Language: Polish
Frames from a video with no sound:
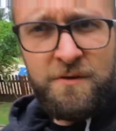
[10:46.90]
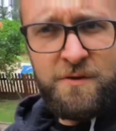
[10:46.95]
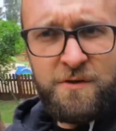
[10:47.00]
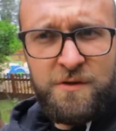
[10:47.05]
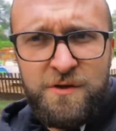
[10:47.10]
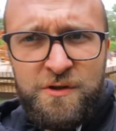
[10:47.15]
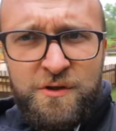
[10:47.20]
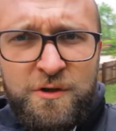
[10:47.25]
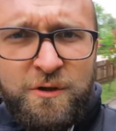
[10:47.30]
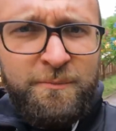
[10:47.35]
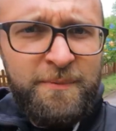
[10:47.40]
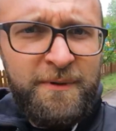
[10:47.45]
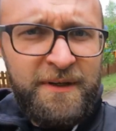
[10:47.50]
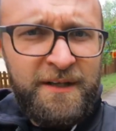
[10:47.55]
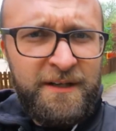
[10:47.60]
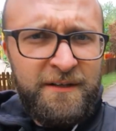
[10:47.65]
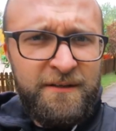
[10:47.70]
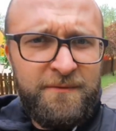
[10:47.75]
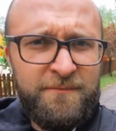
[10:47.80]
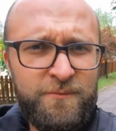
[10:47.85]

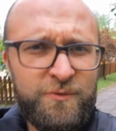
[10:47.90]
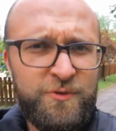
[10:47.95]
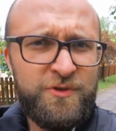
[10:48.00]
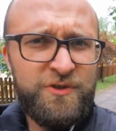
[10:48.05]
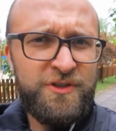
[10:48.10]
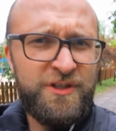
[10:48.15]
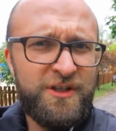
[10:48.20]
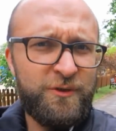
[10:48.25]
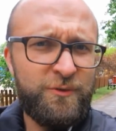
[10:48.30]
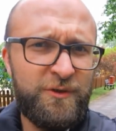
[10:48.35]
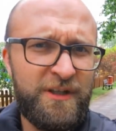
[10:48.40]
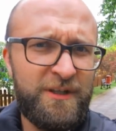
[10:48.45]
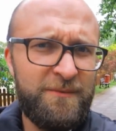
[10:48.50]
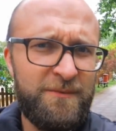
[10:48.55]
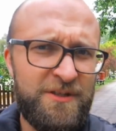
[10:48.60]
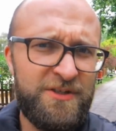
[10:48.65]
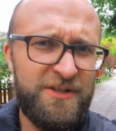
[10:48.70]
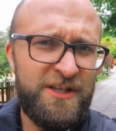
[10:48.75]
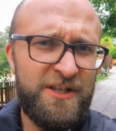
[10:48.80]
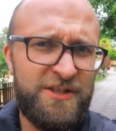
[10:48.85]
Super, musi się tutaj
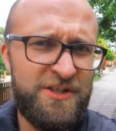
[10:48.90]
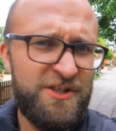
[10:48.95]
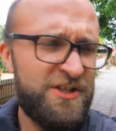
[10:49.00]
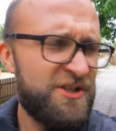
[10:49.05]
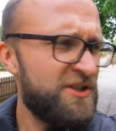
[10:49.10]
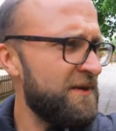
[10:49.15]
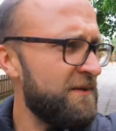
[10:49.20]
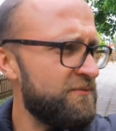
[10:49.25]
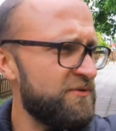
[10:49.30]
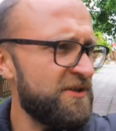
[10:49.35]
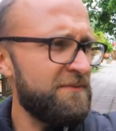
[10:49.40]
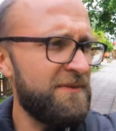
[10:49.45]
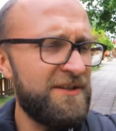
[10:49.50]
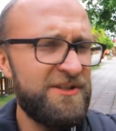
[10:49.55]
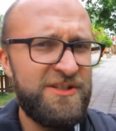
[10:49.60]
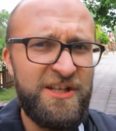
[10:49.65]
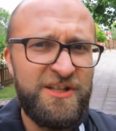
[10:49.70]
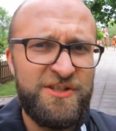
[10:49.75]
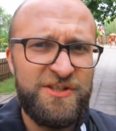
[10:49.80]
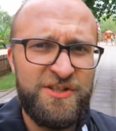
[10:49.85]
mieszkać, jeżeli się na przykład ma
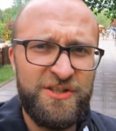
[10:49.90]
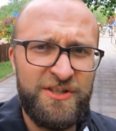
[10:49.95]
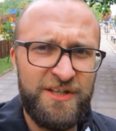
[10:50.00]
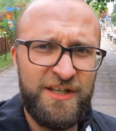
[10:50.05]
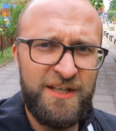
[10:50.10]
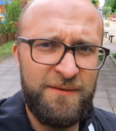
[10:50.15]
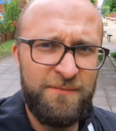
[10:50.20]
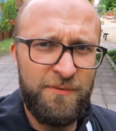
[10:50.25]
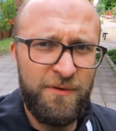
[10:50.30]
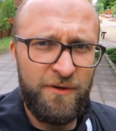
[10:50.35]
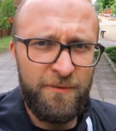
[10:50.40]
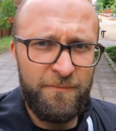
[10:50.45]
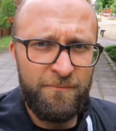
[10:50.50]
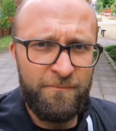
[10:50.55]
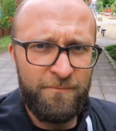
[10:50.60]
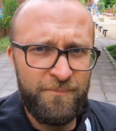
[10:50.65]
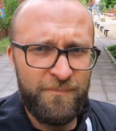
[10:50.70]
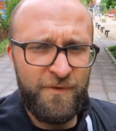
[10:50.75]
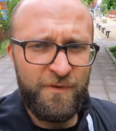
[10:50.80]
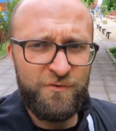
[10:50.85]
dzieci, nie? Bo
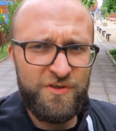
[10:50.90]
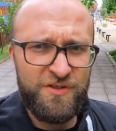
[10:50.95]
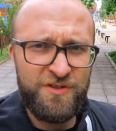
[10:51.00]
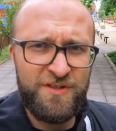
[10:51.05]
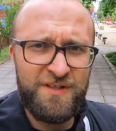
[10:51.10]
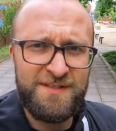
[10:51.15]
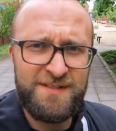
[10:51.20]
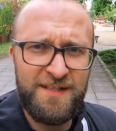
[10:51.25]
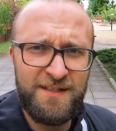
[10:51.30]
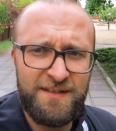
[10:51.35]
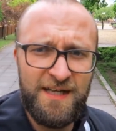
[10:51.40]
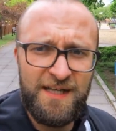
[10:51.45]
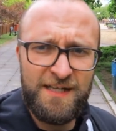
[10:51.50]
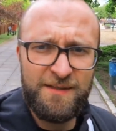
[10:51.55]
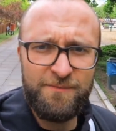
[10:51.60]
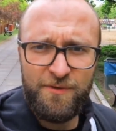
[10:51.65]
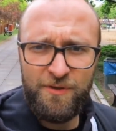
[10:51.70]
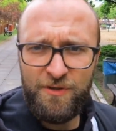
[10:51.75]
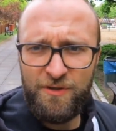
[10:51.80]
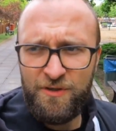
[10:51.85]
to wszystko jest za
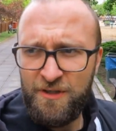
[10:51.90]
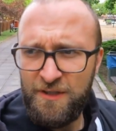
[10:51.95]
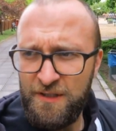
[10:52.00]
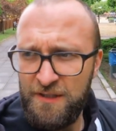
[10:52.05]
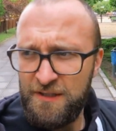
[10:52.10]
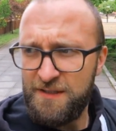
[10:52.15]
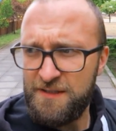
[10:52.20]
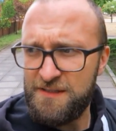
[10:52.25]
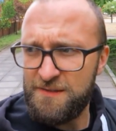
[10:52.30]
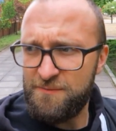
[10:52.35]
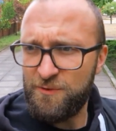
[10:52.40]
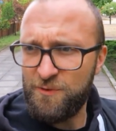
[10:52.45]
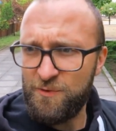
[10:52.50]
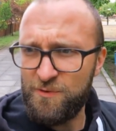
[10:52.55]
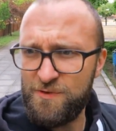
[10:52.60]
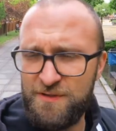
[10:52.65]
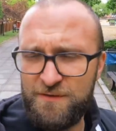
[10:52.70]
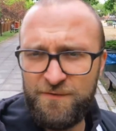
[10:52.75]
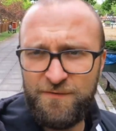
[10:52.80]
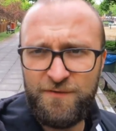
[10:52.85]
darmo. Jest
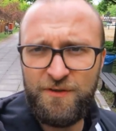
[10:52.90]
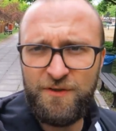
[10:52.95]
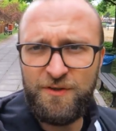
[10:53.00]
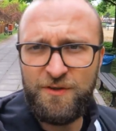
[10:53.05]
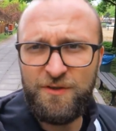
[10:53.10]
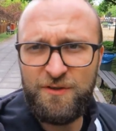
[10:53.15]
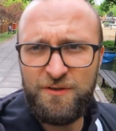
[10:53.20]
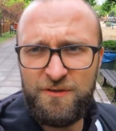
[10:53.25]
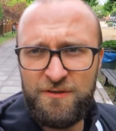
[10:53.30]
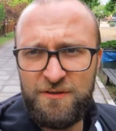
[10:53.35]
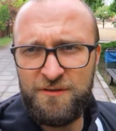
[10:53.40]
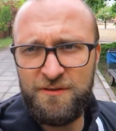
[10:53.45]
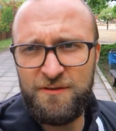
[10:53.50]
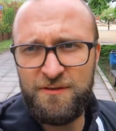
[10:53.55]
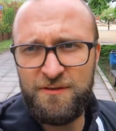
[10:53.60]
mnóstwo